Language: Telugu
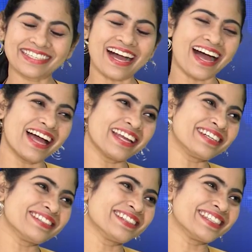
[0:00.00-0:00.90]

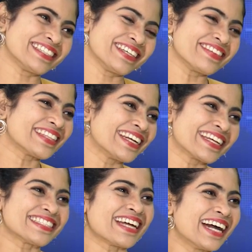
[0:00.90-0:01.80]
చాలా ఈ
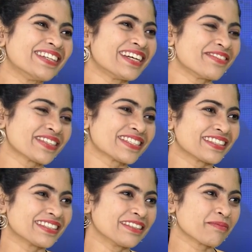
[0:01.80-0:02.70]
జీవితానికి చాలు
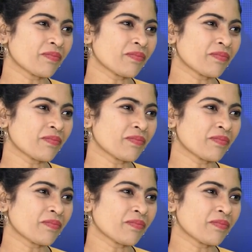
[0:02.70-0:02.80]
అనిపించింది